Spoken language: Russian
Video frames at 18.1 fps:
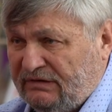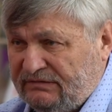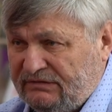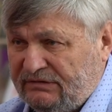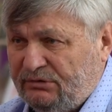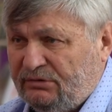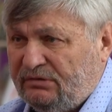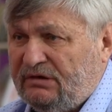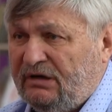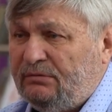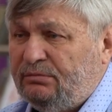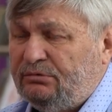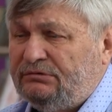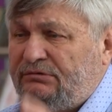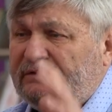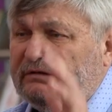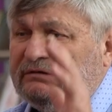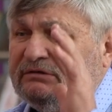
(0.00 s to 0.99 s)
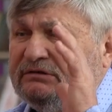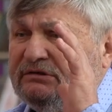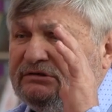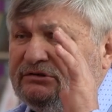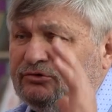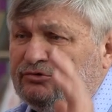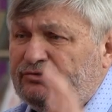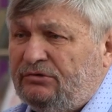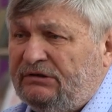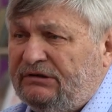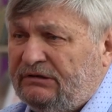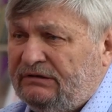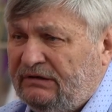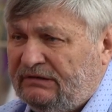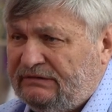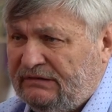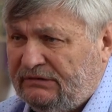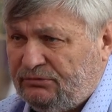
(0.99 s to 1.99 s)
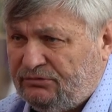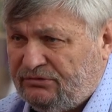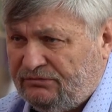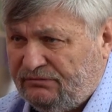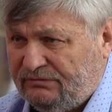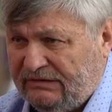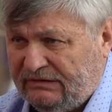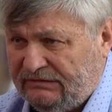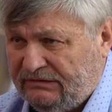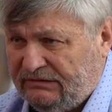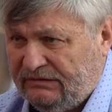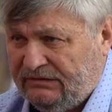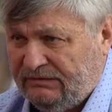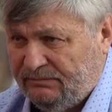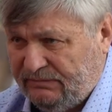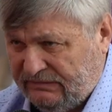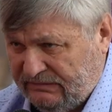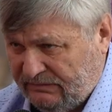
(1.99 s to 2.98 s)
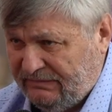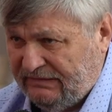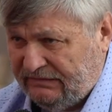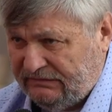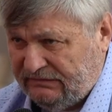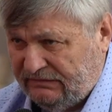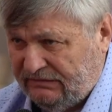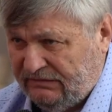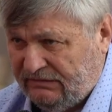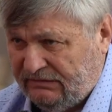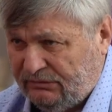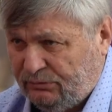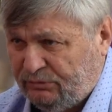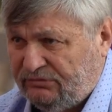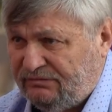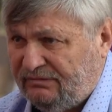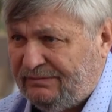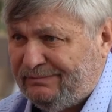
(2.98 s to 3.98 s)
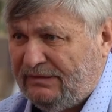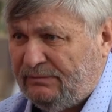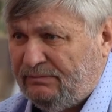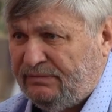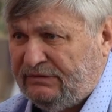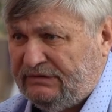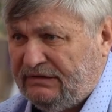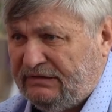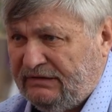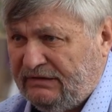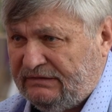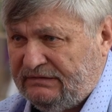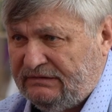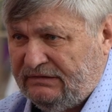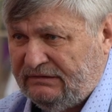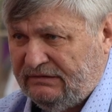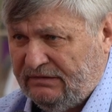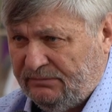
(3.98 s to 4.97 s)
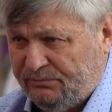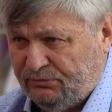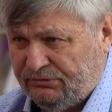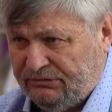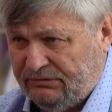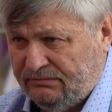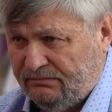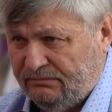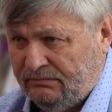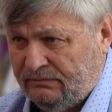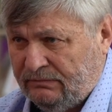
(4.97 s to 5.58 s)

на сцену, как будто тысячу лет назад уже выходили. Понимаете, да? Вот вам там по 13, допустим